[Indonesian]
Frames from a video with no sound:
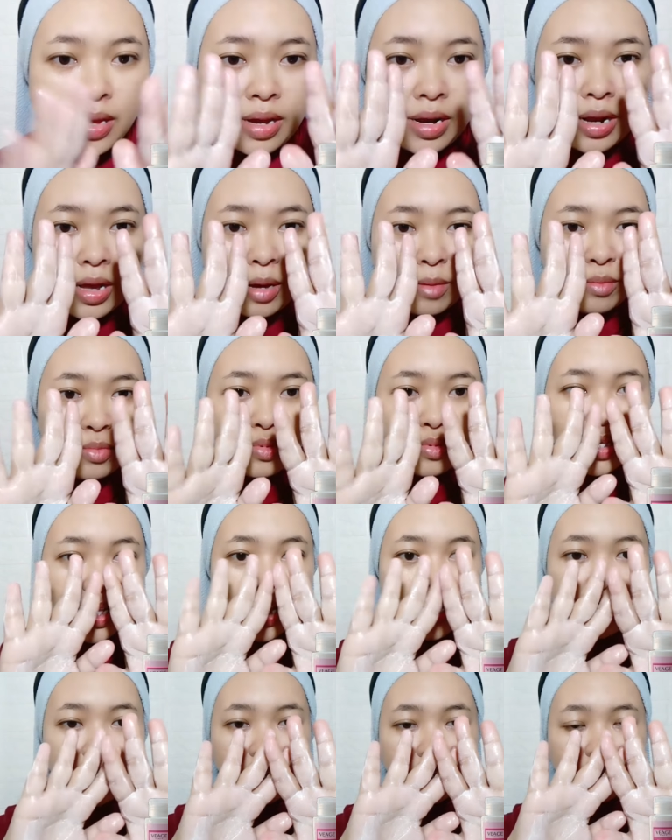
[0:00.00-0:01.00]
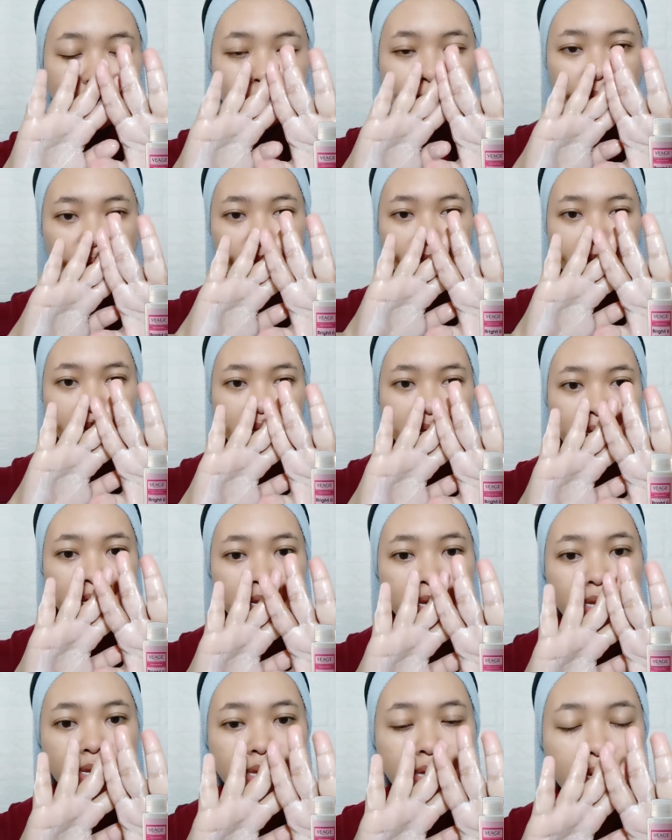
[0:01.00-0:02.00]
nah busanya seperti ini
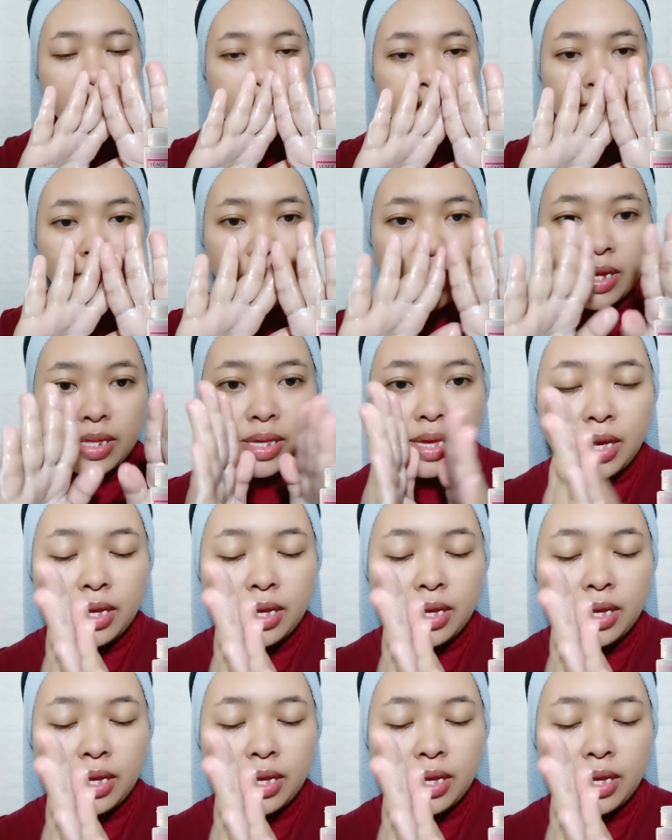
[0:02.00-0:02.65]
jadi dikit banget